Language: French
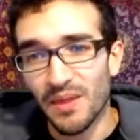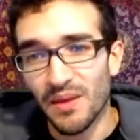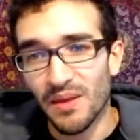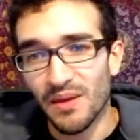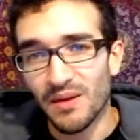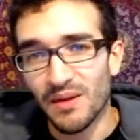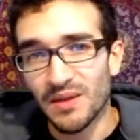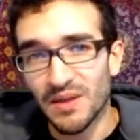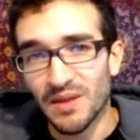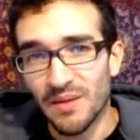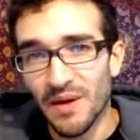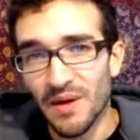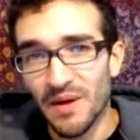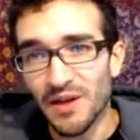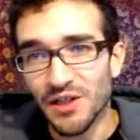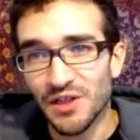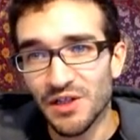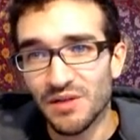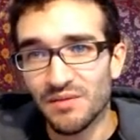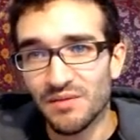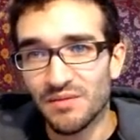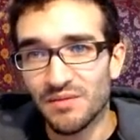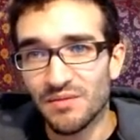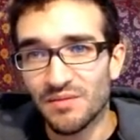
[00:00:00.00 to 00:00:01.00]
Ça marche
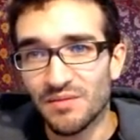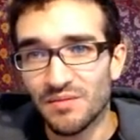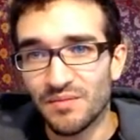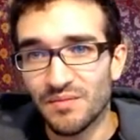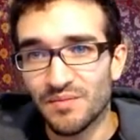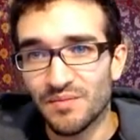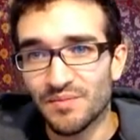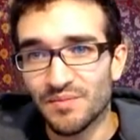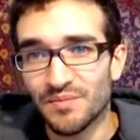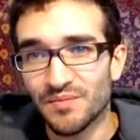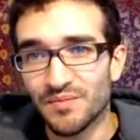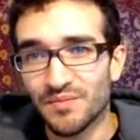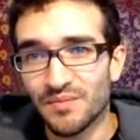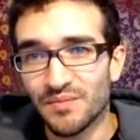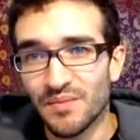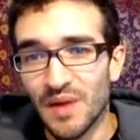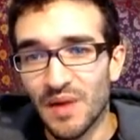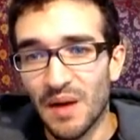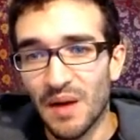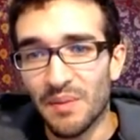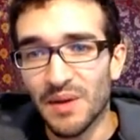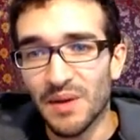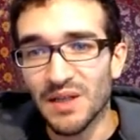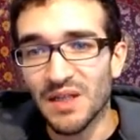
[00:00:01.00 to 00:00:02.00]

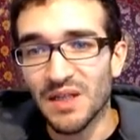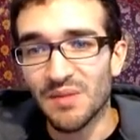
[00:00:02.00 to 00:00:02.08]
Après, tu n'es